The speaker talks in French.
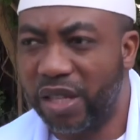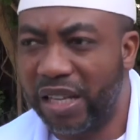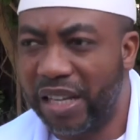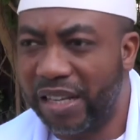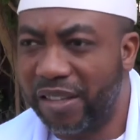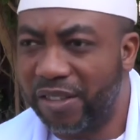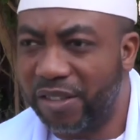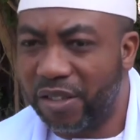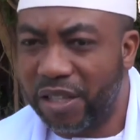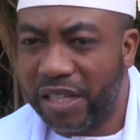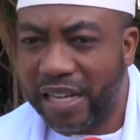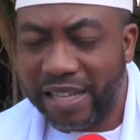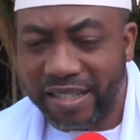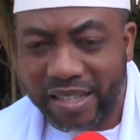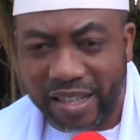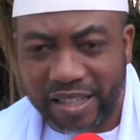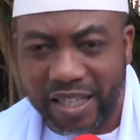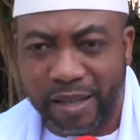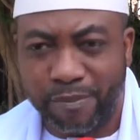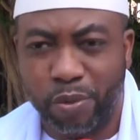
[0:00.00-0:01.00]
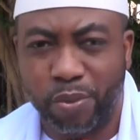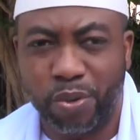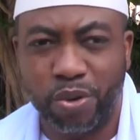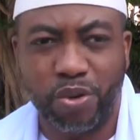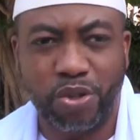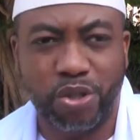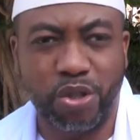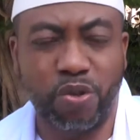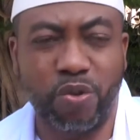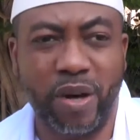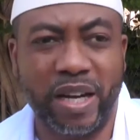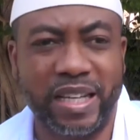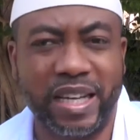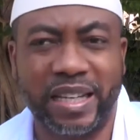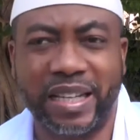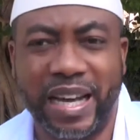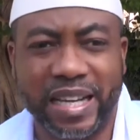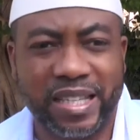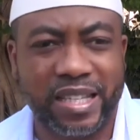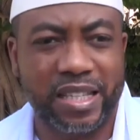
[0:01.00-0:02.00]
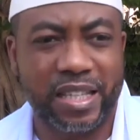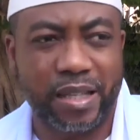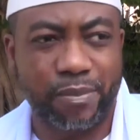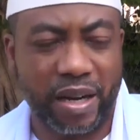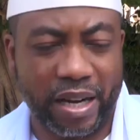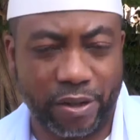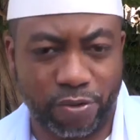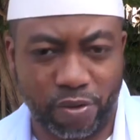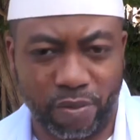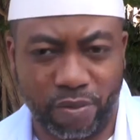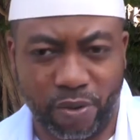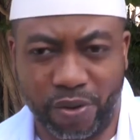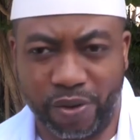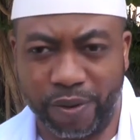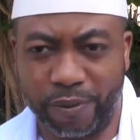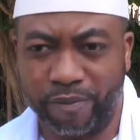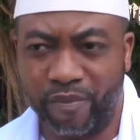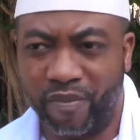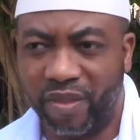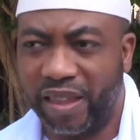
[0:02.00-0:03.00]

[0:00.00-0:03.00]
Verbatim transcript: euh, la santé publique aussi doit être accessible à tout le monde.